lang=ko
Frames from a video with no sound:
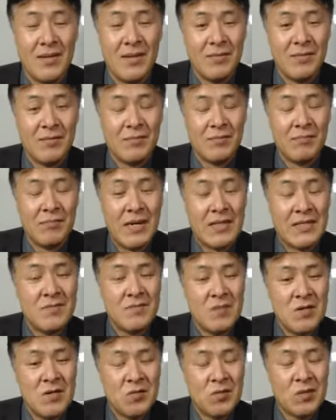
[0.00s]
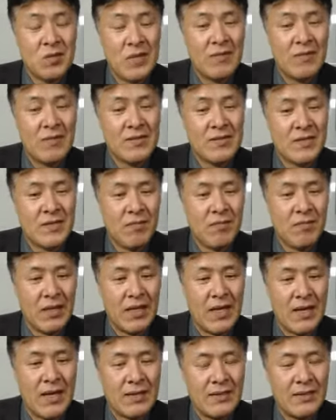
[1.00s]
마지막으로
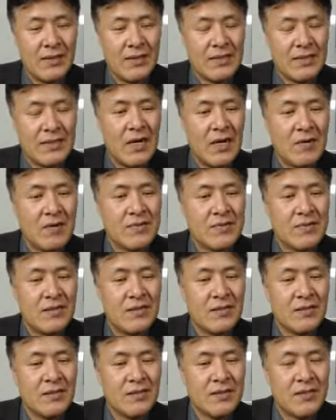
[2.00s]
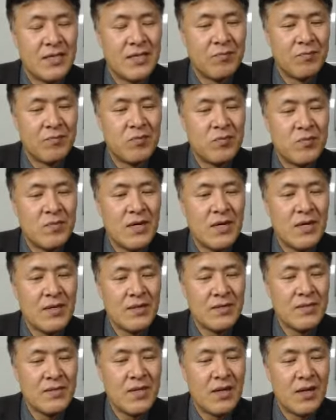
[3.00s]
사업성입니다. 사업성은 제품화
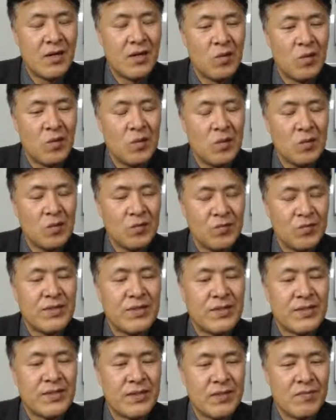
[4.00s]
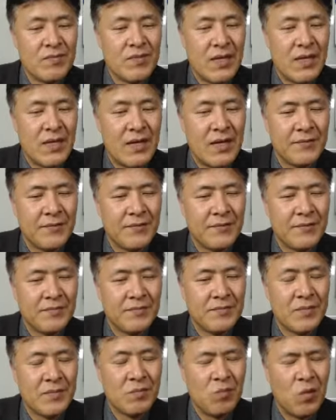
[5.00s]
역량하고 수익성입니다.
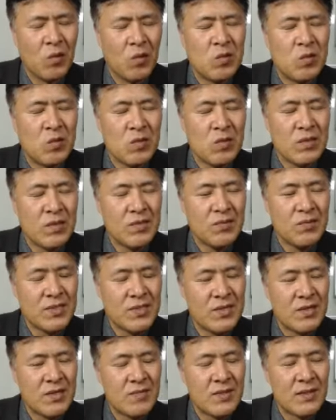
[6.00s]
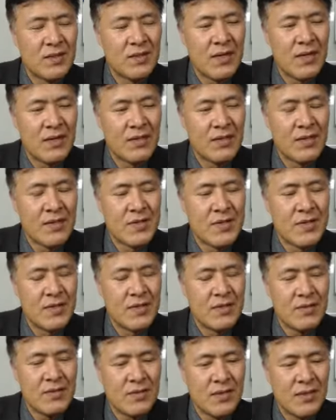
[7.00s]
보통 기술 창업을 갖다 하게
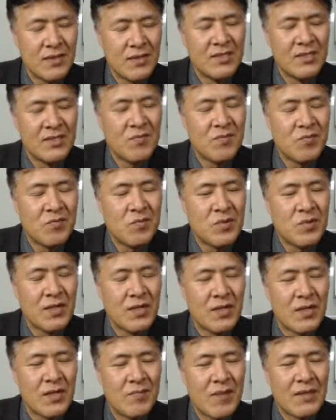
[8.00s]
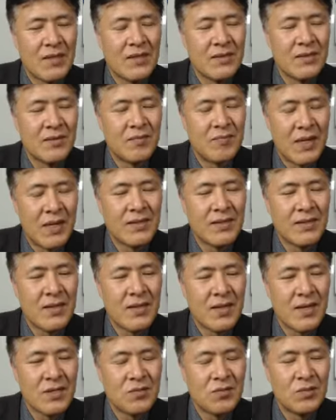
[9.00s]
되면은 시제품을 갖다 만들 만들어
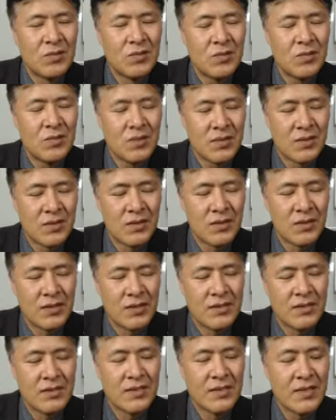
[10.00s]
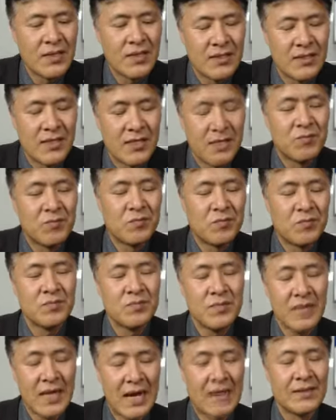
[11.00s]
가지고 그걸 이제 제품
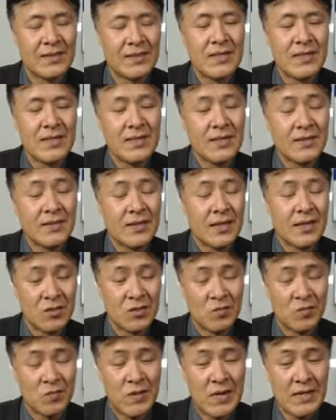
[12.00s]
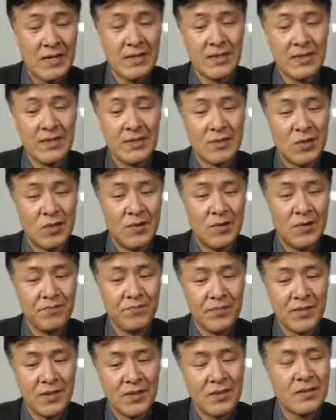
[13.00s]
양산을 갖다 가지고 팔게 되죠.
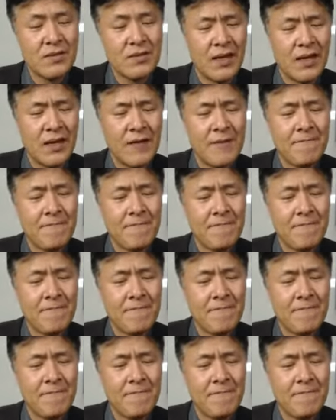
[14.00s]
그런데